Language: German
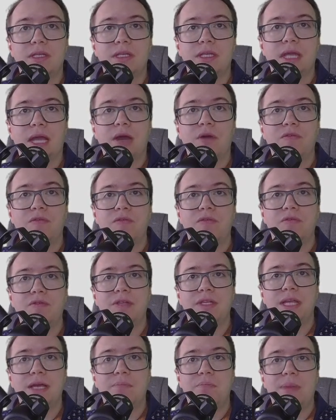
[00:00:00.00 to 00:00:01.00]
der
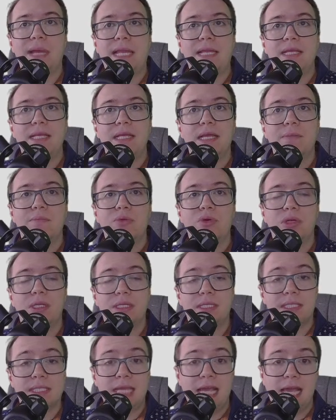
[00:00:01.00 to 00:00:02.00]
Aufrufe der Berliner
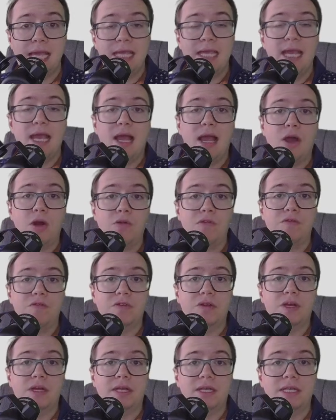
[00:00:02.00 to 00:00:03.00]
Polizei
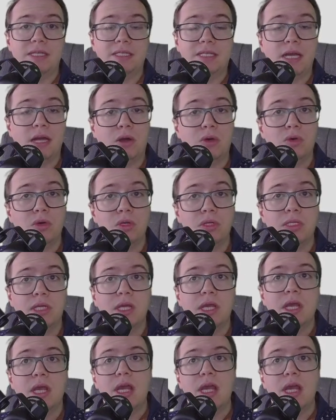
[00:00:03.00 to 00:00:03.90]
aufgetaucht.